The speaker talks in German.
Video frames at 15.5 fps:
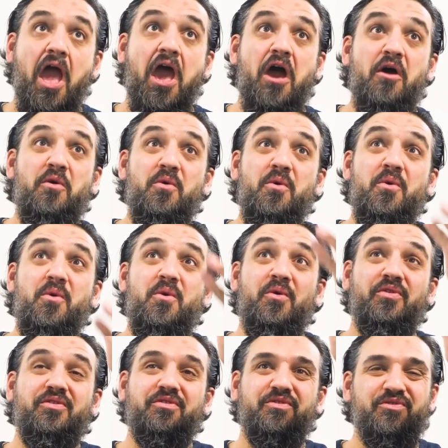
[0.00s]

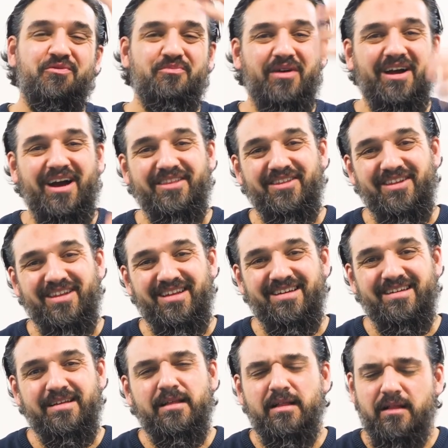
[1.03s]
Erhöht, subhanallah.
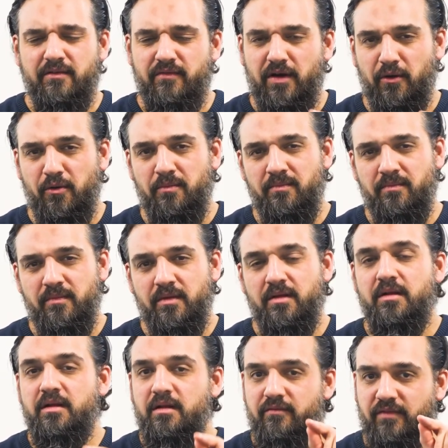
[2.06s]
Warum?
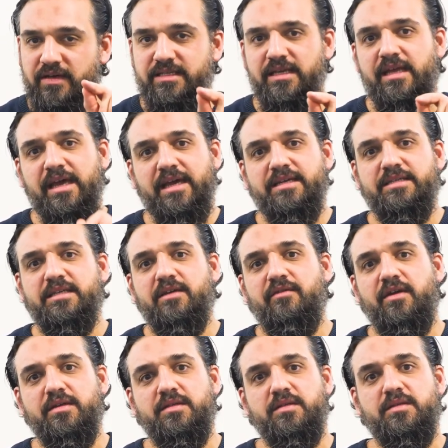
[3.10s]
Weil sie gerecht
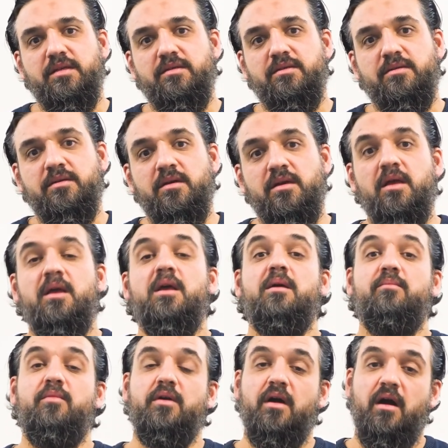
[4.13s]
gewesen sind.
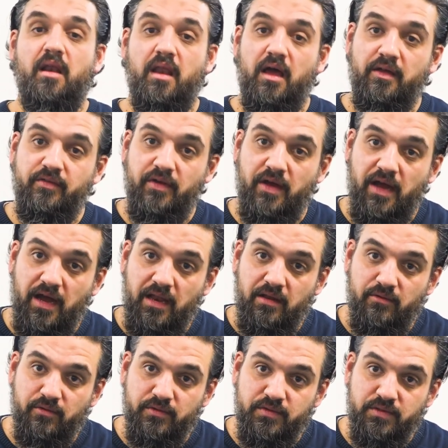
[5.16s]
Möge Allah Ta'ala
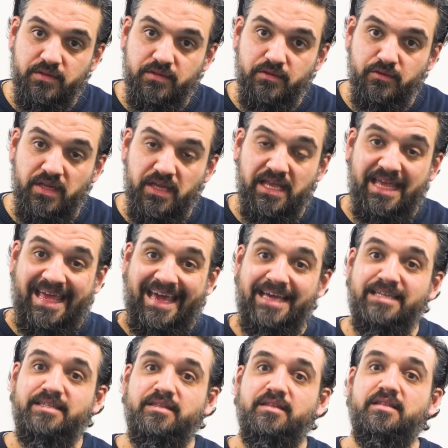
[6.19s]
uns zu den
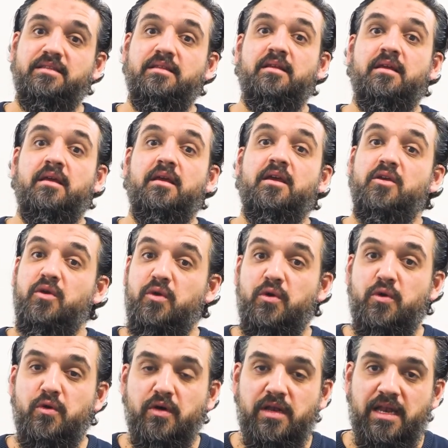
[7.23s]
Gerechten
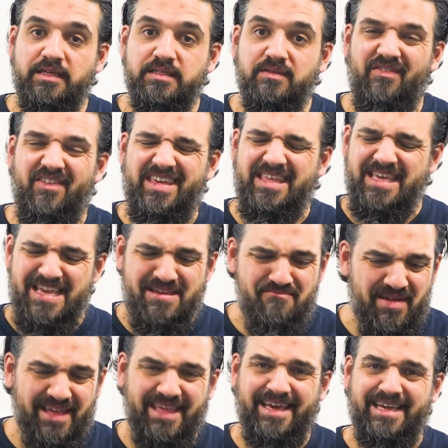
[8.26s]
gehören lassen, welche
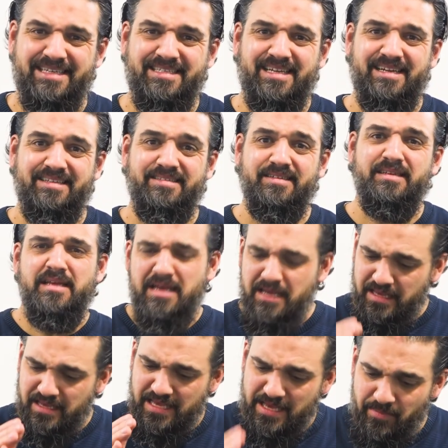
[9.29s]
immer gerecht handeln,
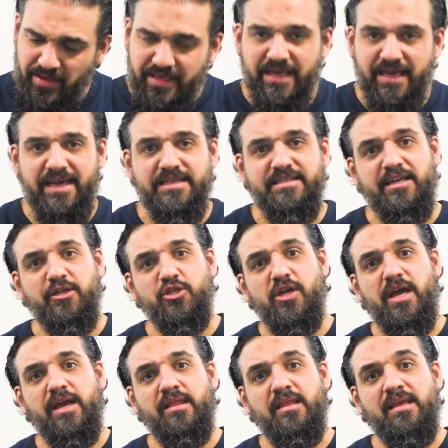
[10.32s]
immer gerecht
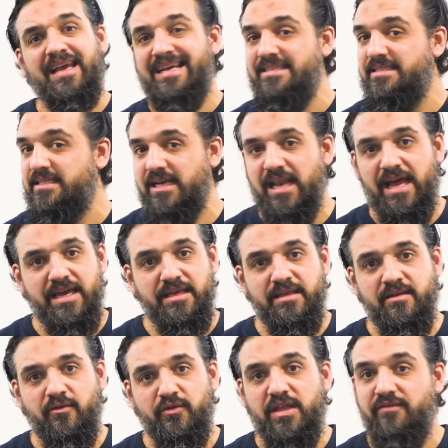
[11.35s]
entscheiden, ganz
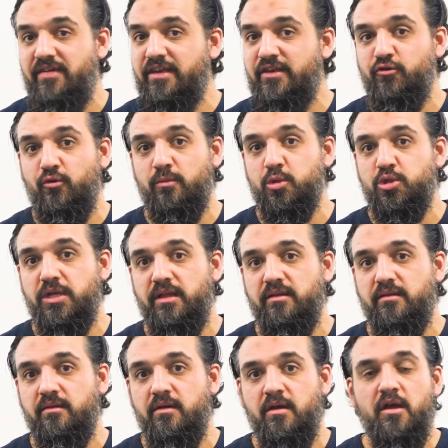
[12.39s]
gleich unter welchen
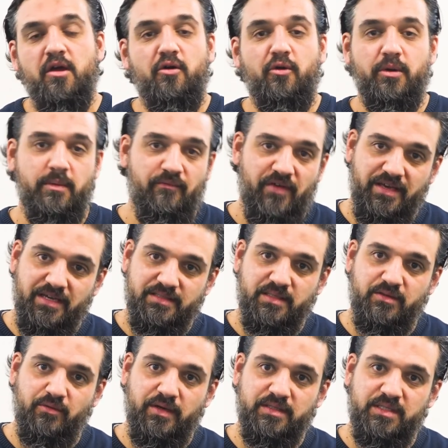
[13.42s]
Umständen und in welcher
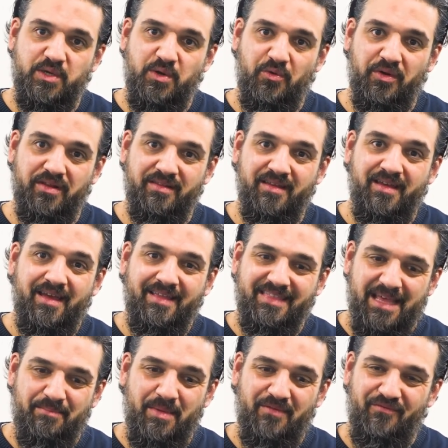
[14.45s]
Situationen,
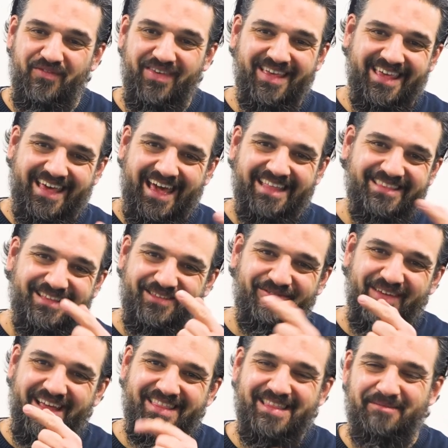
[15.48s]
damit wir gerettet
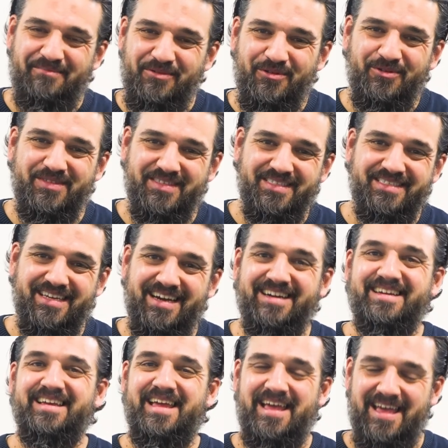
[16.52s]
werden am jüngsten
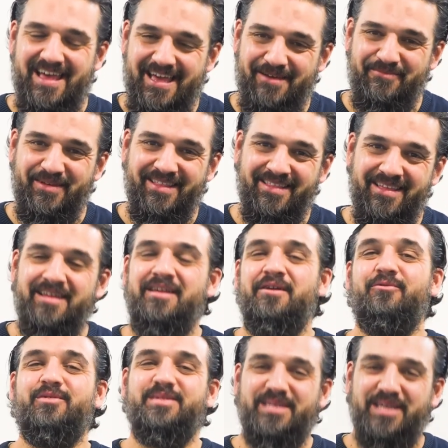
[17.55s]
Tag. Amin.
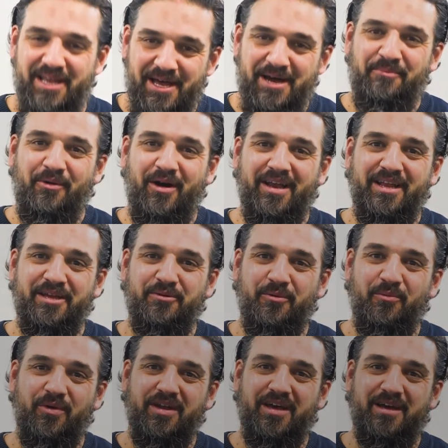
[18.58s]
Assalamu
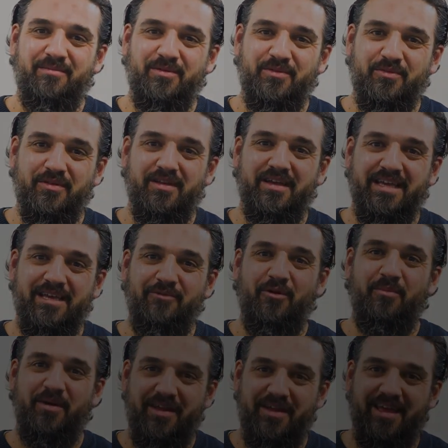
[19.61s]
alaikum wa rahmatullahi wa
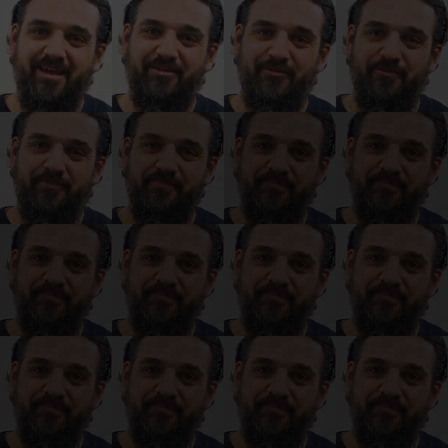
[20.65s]
barakatuh.